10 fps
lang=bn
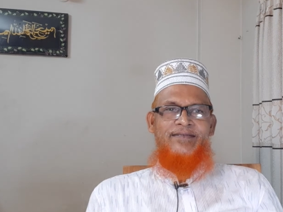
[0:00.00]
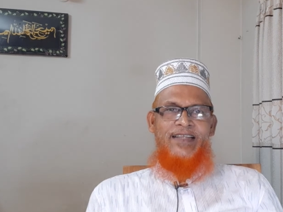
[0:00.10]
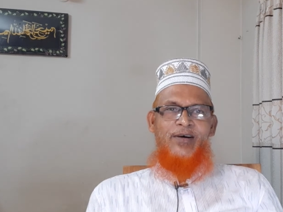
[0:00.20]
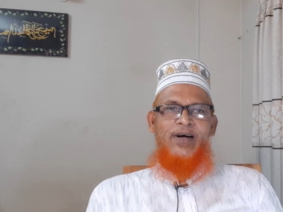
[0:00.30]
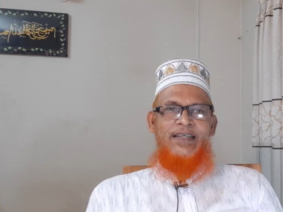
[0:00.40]

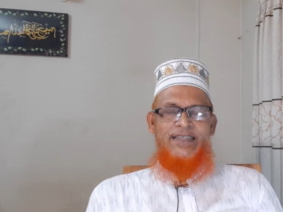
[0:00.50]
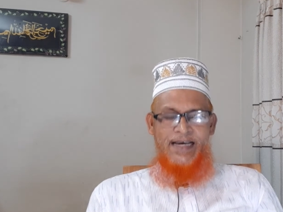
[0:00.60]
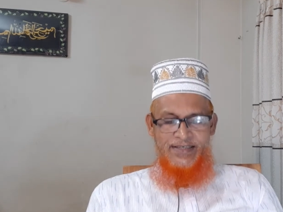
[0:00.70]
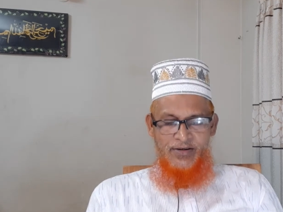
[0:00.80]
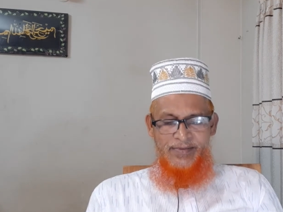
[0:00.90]
দেওয়া
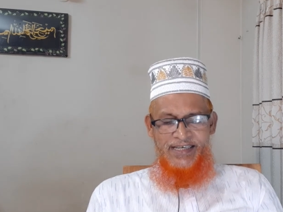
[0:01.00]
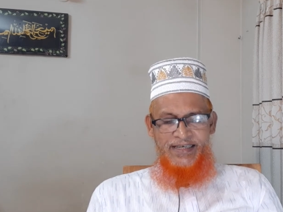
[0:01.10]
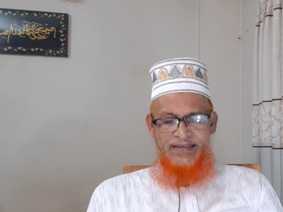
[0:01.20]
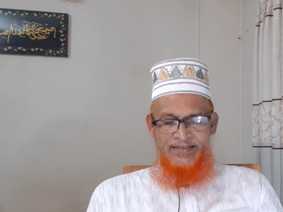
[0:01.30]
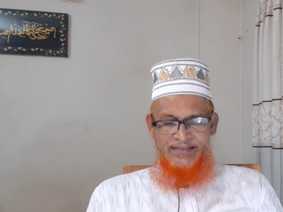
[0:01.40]
জায়েজ হবে
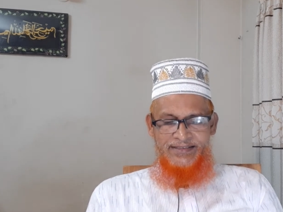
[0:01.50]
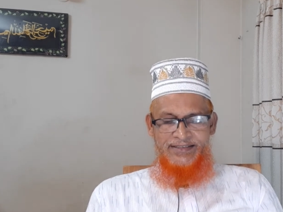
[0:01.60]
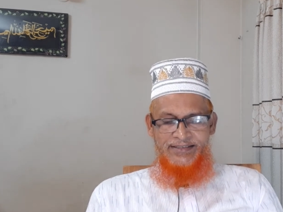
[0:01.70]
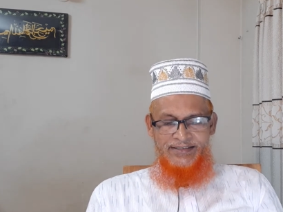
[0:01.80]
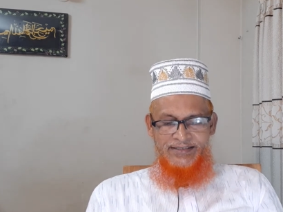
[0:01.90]
কি
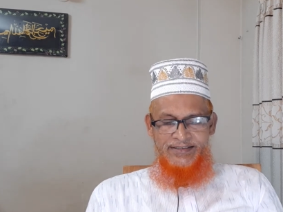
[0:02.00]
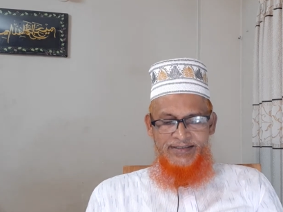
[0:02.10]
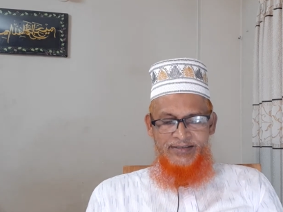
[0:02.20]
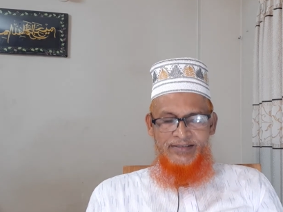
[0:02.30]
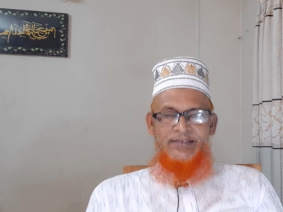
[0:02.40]

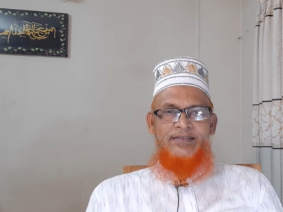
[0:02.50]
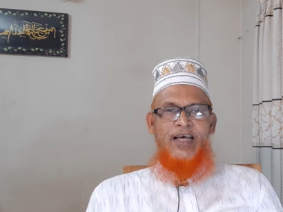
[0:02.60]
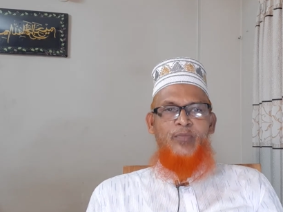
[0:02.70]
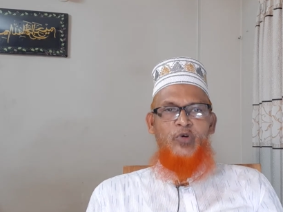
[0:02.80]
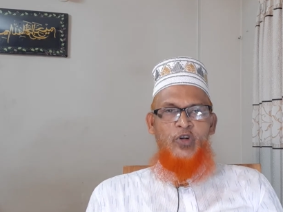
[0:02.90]

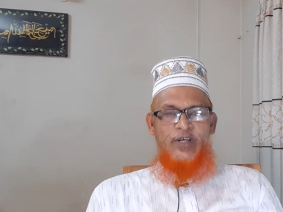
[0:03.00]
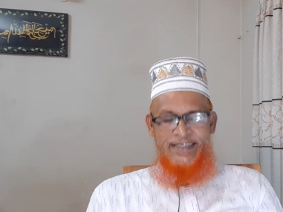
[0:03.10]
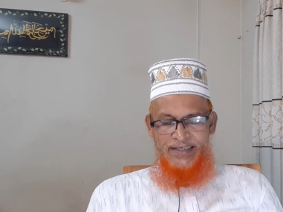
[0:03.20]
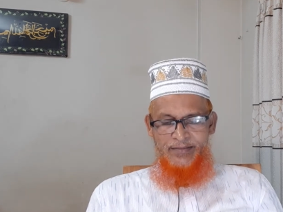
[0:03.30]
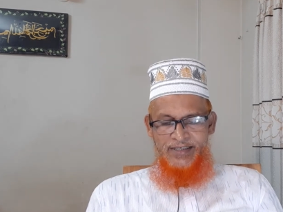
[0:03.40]
তার মূল্য
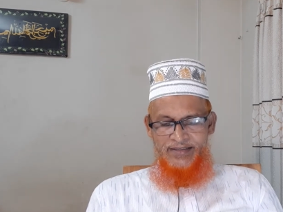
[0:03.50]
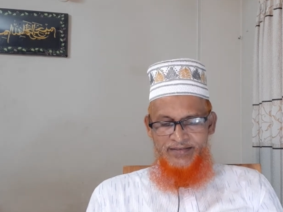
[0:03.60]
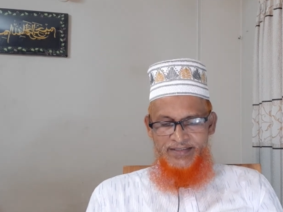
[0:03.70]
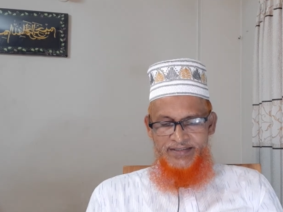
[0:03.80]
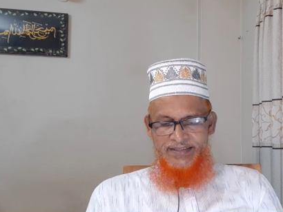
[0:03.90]
হিসাবে
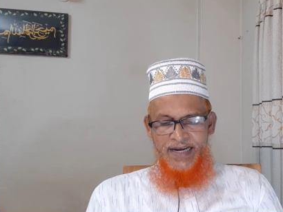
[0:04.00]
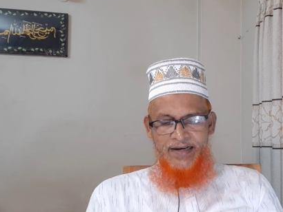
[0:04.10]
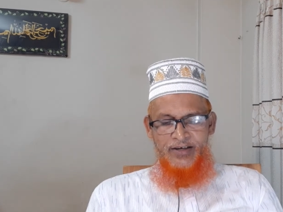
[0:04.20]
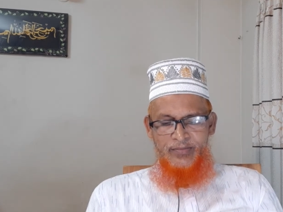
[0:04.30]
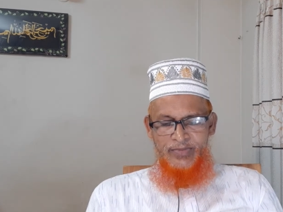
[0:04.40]
চার
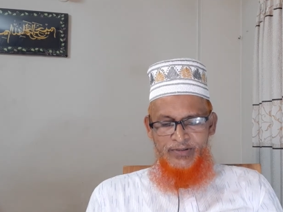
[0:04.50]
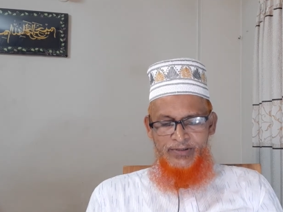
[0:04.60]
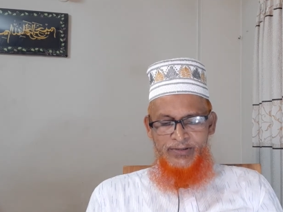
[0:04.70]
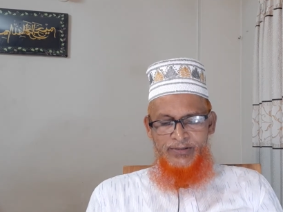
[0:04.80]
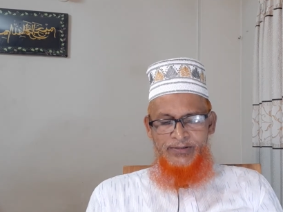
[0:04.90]
নম্বর
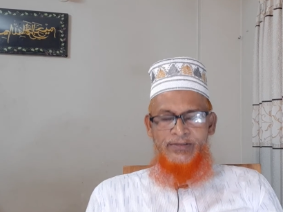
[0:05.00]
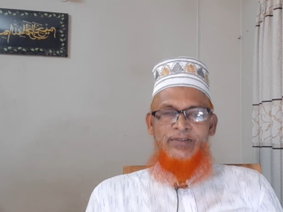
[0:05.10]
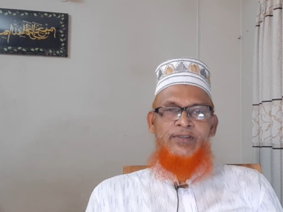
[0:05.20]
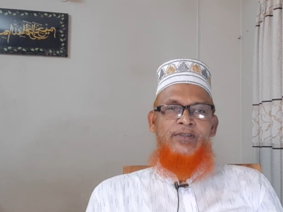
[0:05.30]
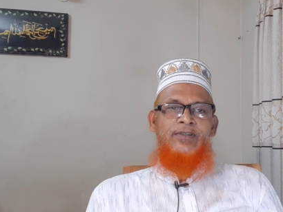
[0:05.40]
হলো
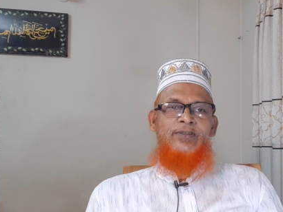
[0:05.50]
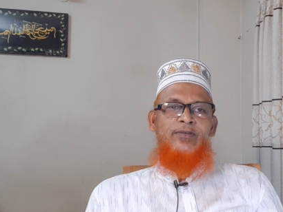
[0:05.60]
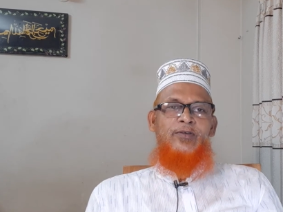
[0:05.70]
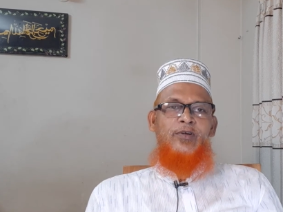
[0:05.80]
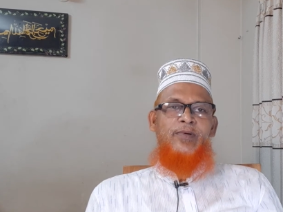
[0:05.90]

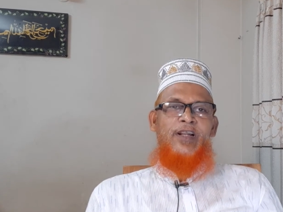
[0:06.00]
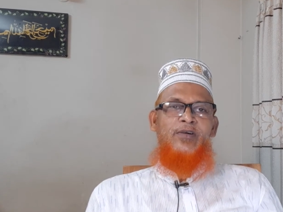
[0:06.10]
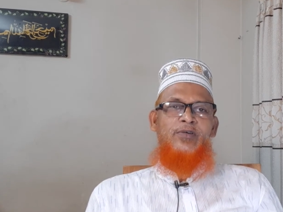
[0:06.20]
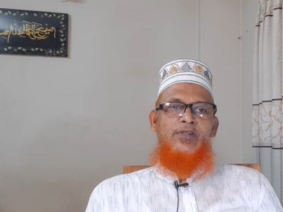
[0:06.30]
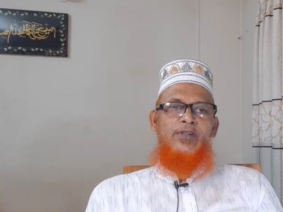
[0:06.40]
কোরবানের
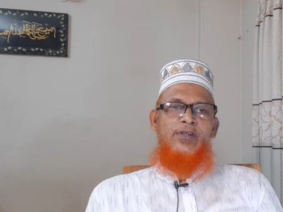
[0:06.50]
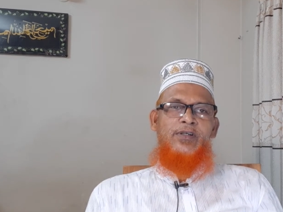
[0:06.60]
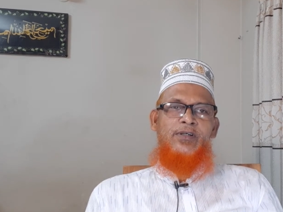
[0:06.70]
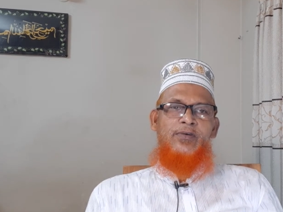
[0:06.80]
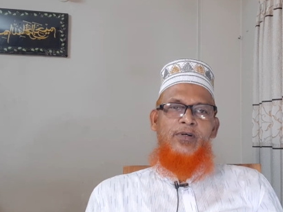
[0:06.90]
গোস্ত
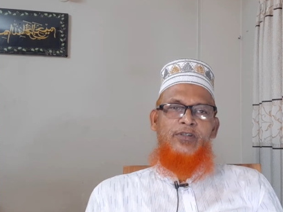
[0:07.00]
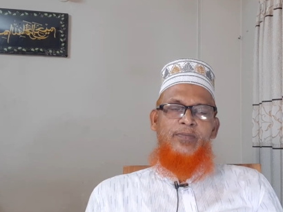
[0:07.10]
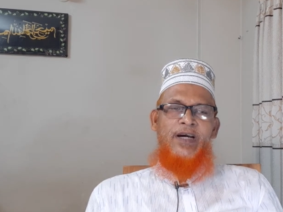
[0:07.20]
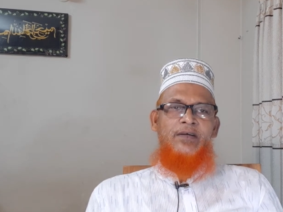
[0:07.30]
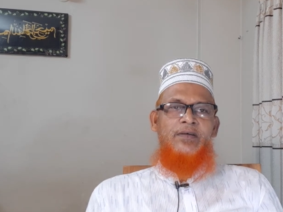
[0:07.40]
কত
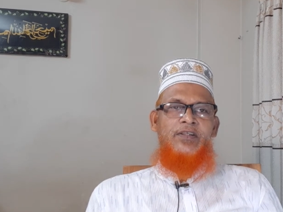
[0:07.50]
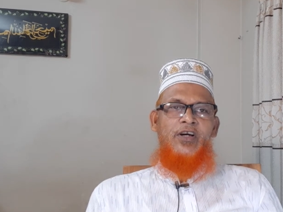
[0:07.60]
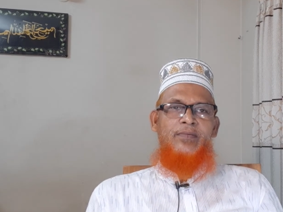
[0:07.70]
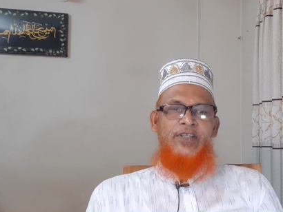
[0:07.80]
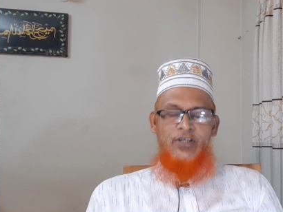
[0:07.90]
ভাগ করতে
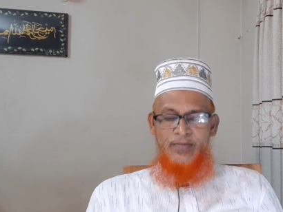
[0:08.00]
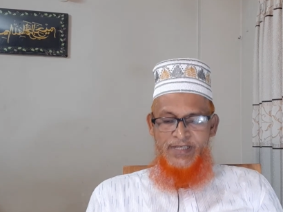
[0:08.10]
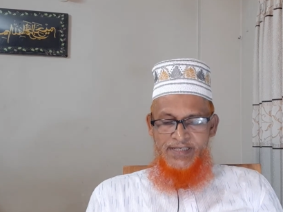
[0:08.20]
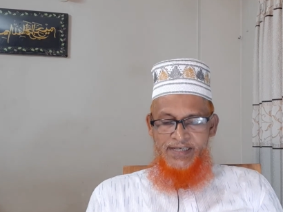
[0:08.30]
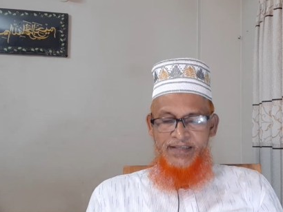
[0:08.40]
হবে
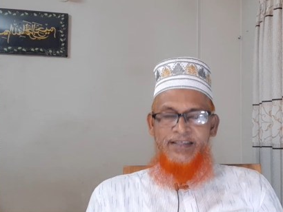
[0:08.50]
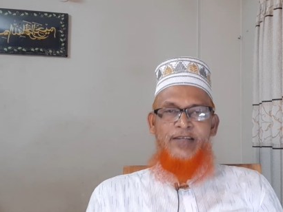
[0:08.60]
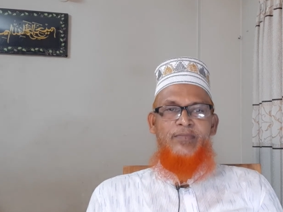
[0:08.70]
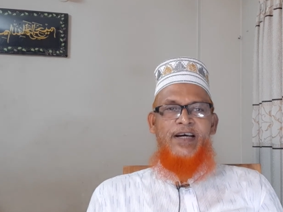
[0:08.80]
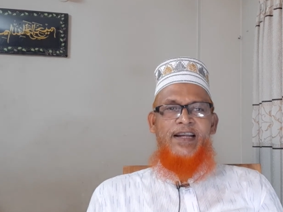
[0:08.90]
সমাজে তিন
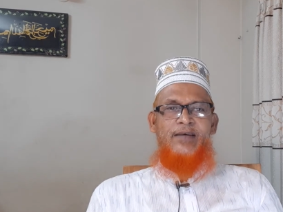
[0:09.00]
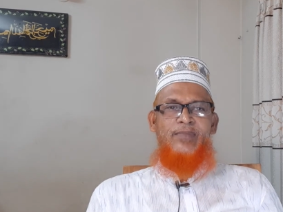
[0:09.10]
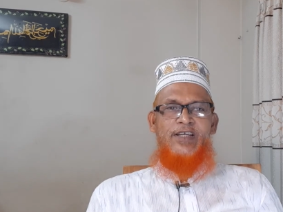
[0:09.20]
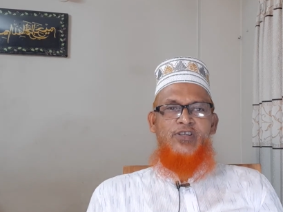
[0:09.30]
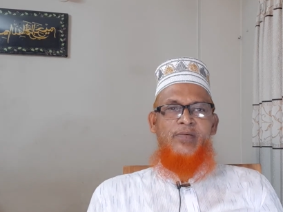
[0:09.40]
ভাগের এক
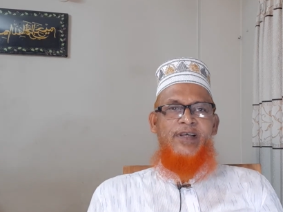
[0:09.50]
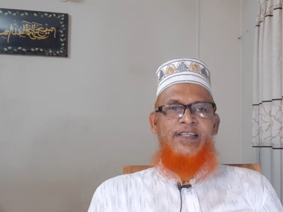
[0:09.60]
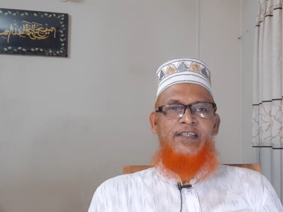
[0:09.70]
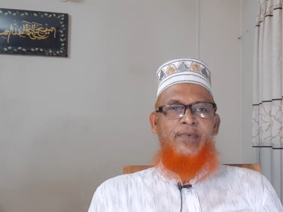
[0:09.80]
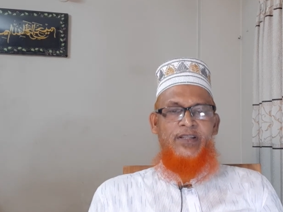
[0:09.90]
ভাগ জমা
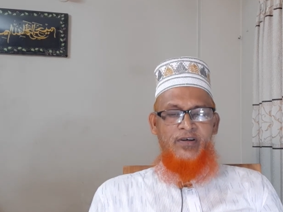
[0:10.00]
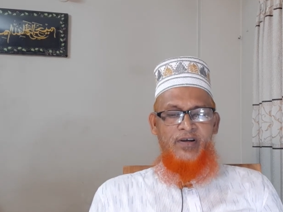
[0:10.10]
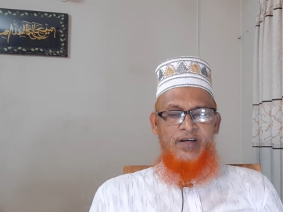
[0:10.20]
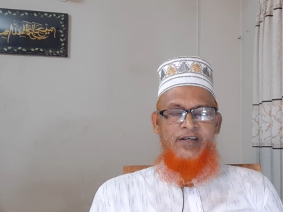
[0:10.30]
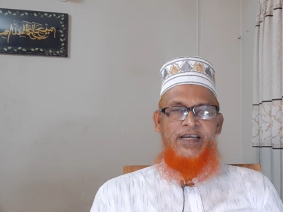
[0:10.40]
দিতে বাধ্য
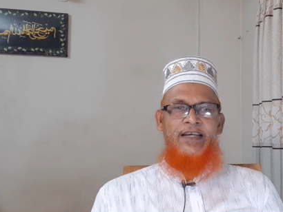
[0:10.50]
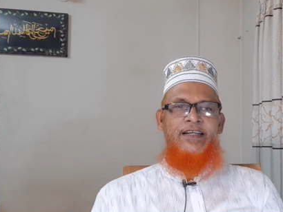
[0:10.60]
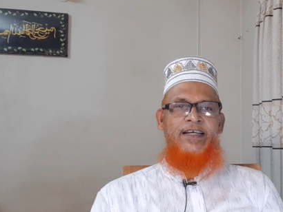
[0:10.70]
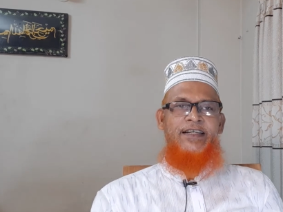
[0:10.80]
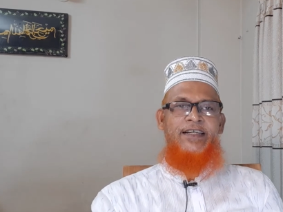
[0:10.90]
করা হয়
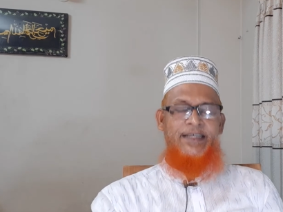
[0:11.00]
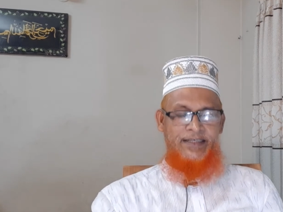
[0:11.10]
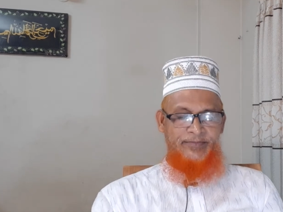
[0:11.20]
এটা কি ঠিক